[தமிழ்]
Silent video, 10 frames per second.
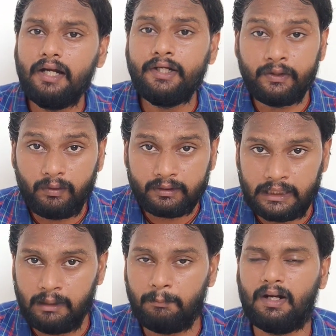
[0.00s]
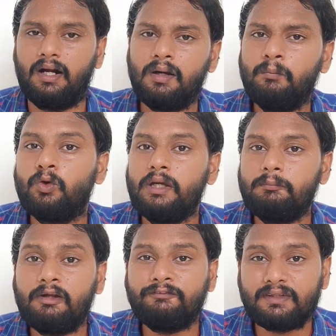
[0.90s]
ஆல்டிடியூட்ல செயல்படுறாங்கன்னா
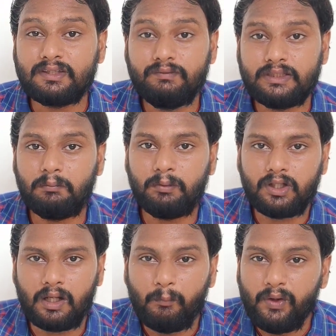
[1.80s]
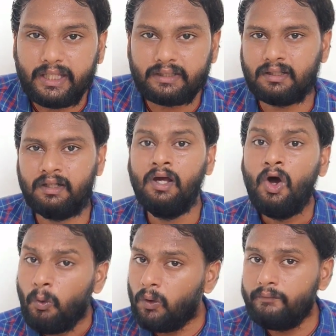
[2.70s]
முக்கியமான ஃபர்ஸ்ட் விஷயம் வந்து கம்யூனிகேஷன்
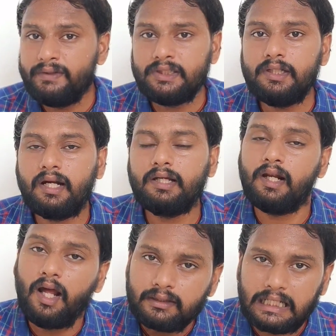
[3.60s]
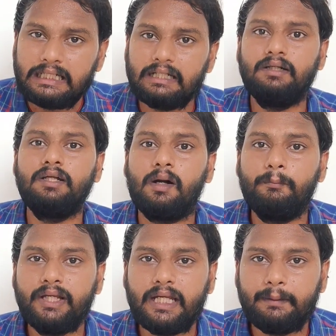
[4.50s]
ஒரு விஷயம் நடக்குன்னா டக்கு டக்குன்னு
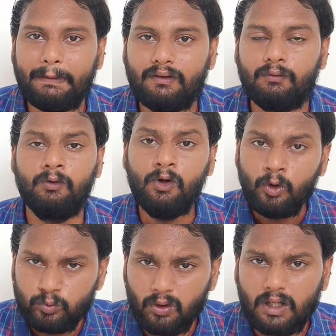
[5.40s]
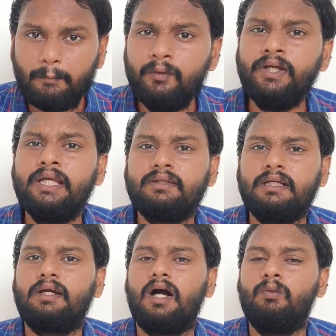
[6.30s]
கம்யூனிகேட் பண்ணணும் ஸோ
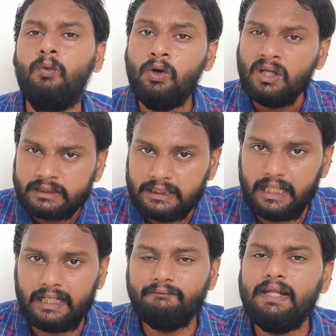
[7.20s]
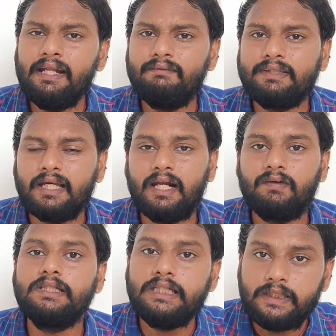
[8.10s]
கம்யூனிகேஷனுக்காகவும் சில நவீன விஷயங்களை
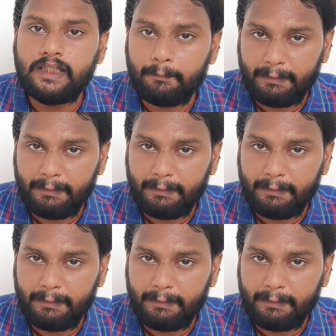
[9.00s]
வந்து இந்தியா